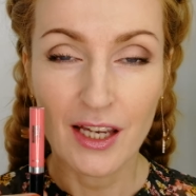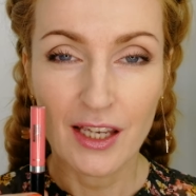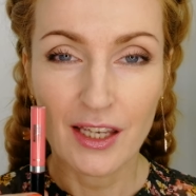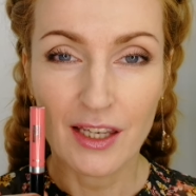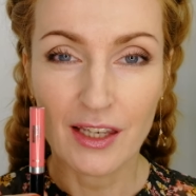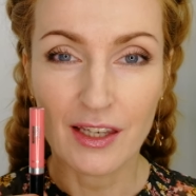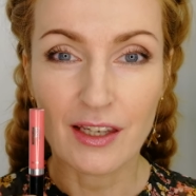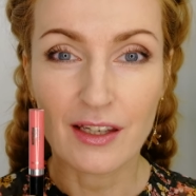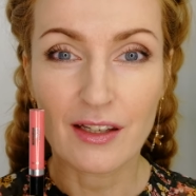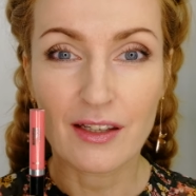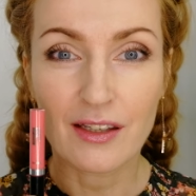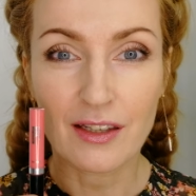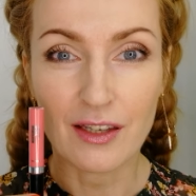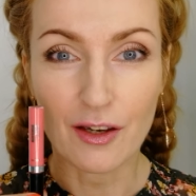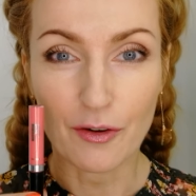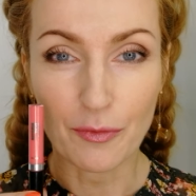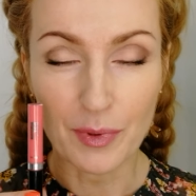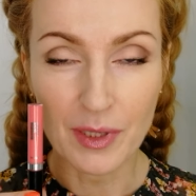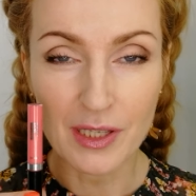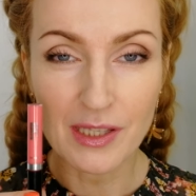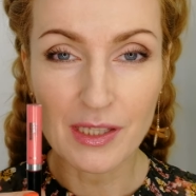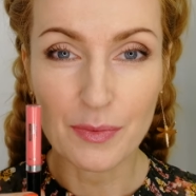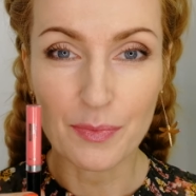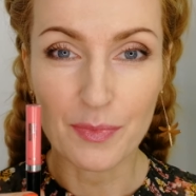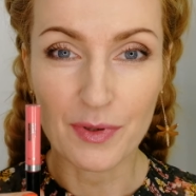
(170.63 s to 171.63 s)
и я в
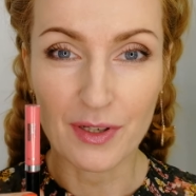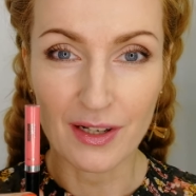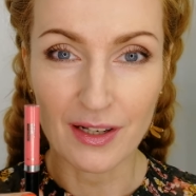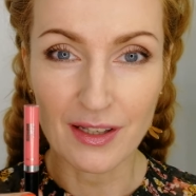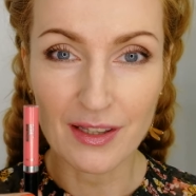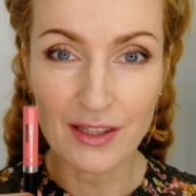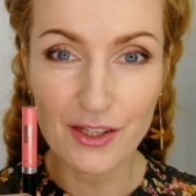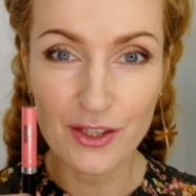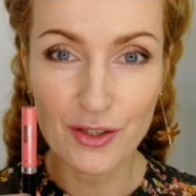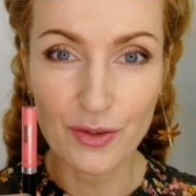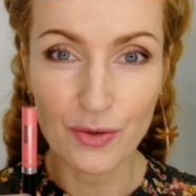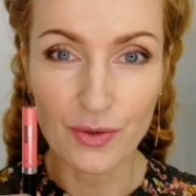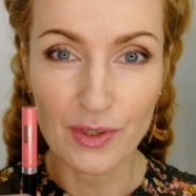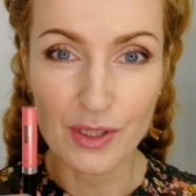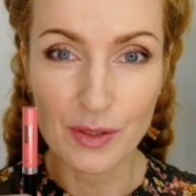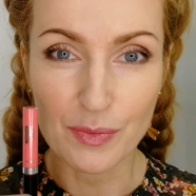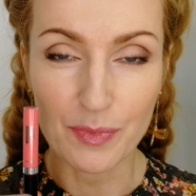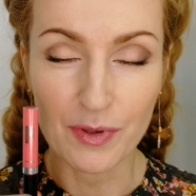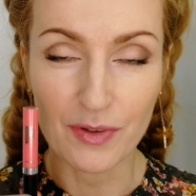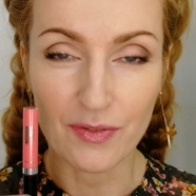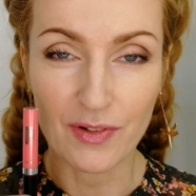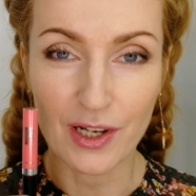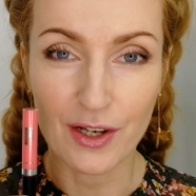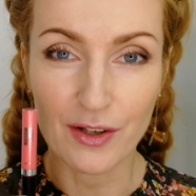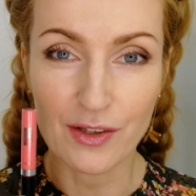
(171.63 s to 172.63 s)
принципе рада что у нас
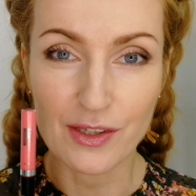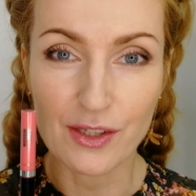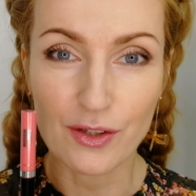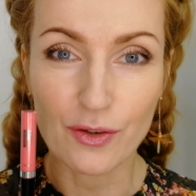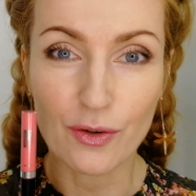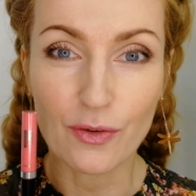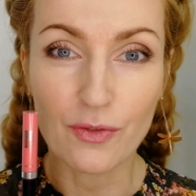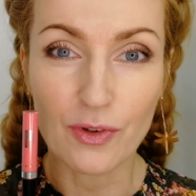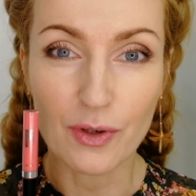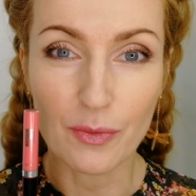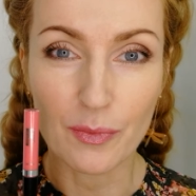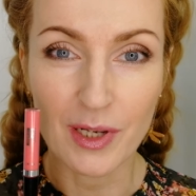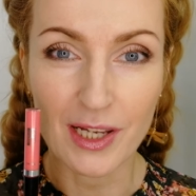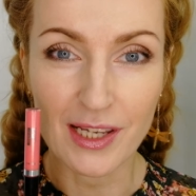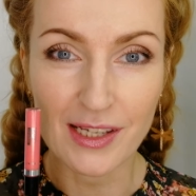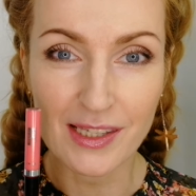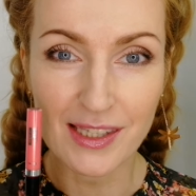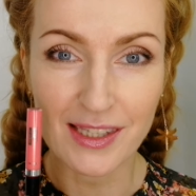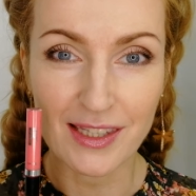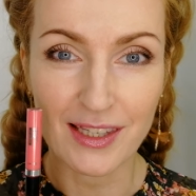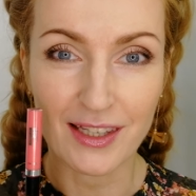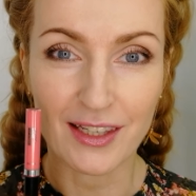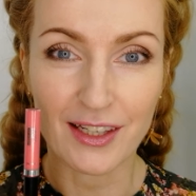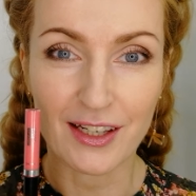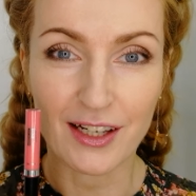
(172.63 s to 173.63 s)
появляются новые
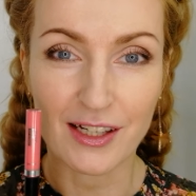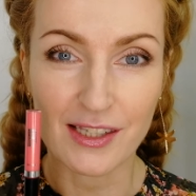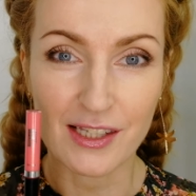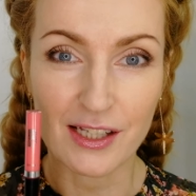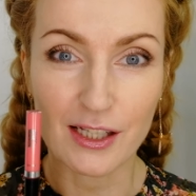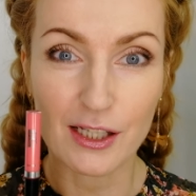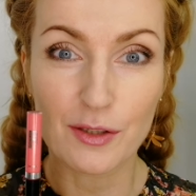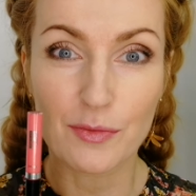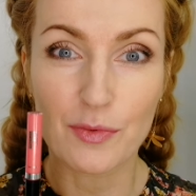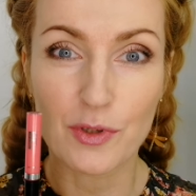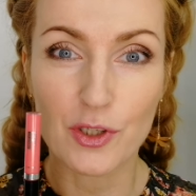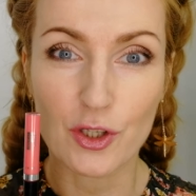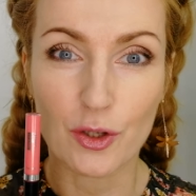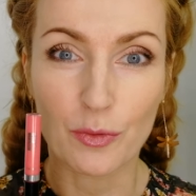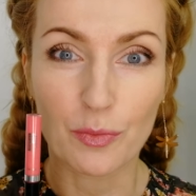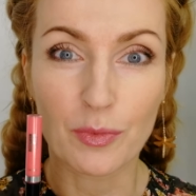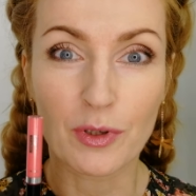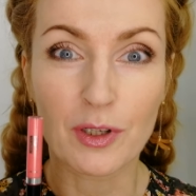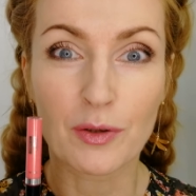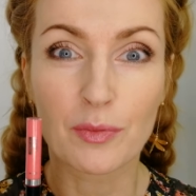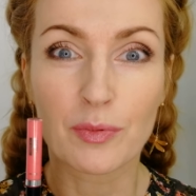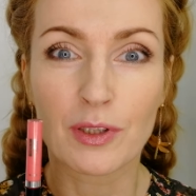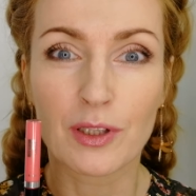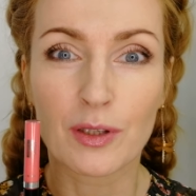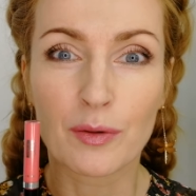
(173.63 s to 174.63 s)
блески и хотелось бы чтобы
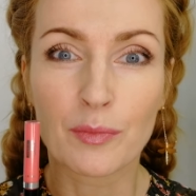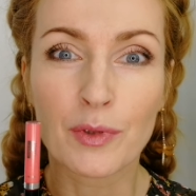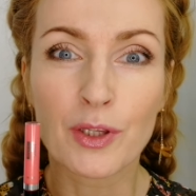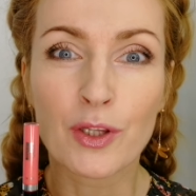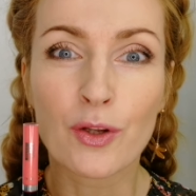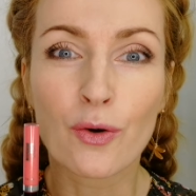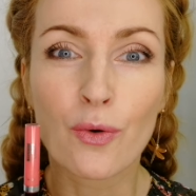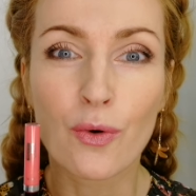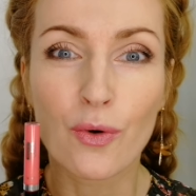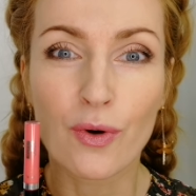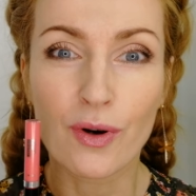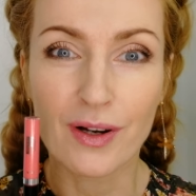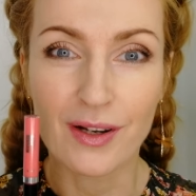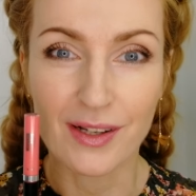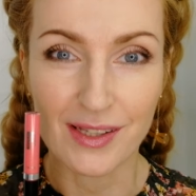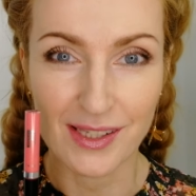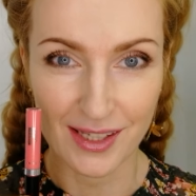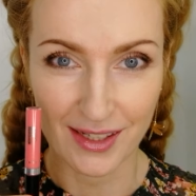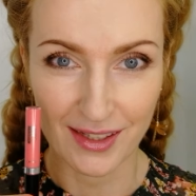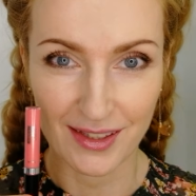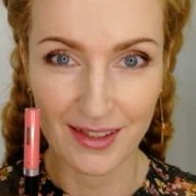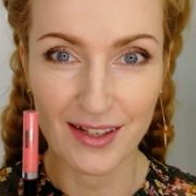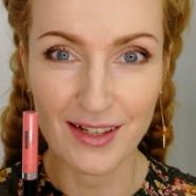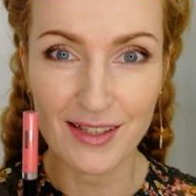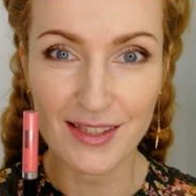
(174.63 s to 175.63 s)
их было много
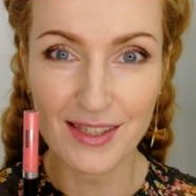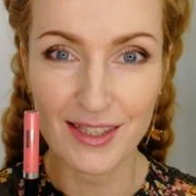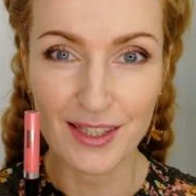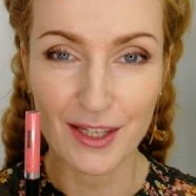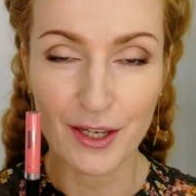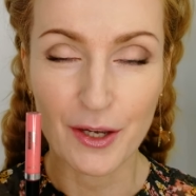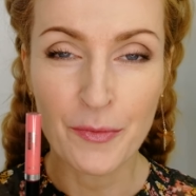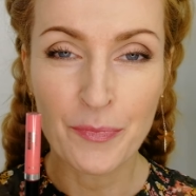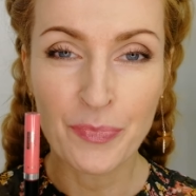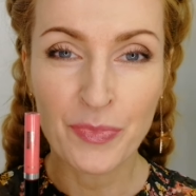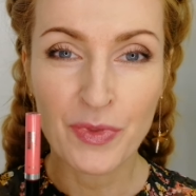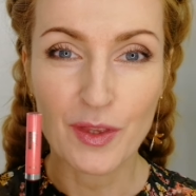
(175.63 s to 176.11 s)
согласны